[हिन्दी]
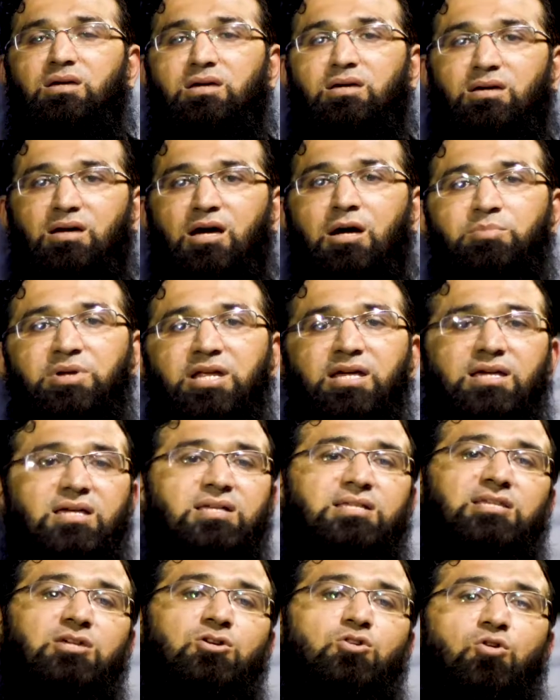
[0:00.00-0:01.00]
कि हमने
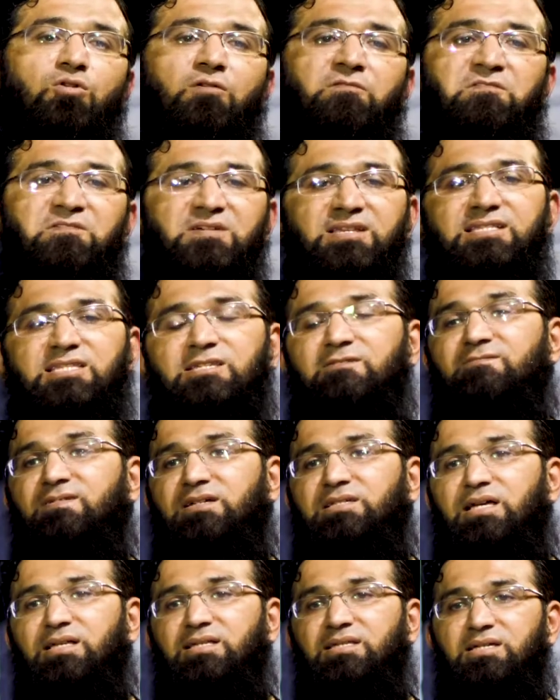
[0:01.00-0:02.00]
किसी को फ़ीस की
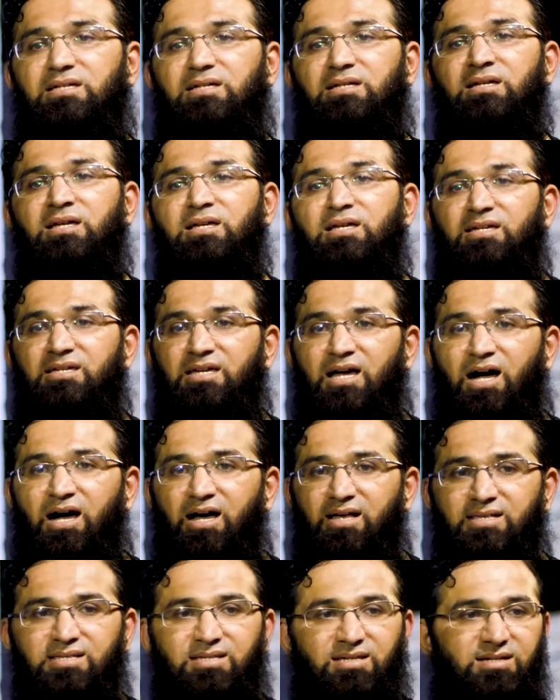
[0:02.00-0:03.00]
वजह से
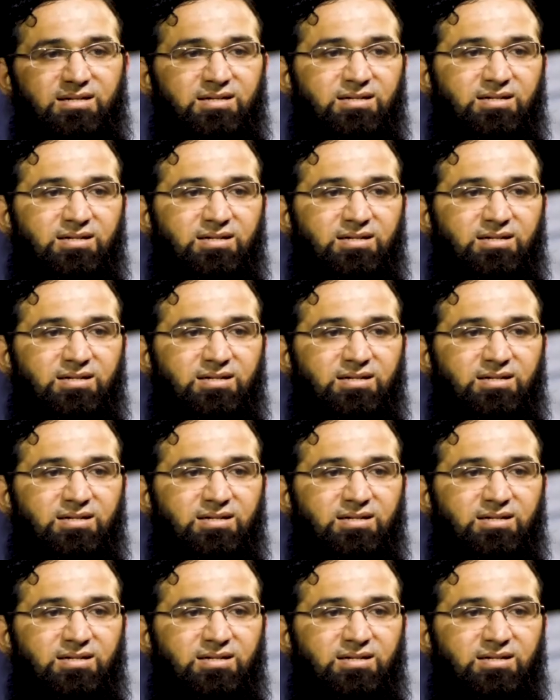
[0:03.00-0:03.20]
यहाँ से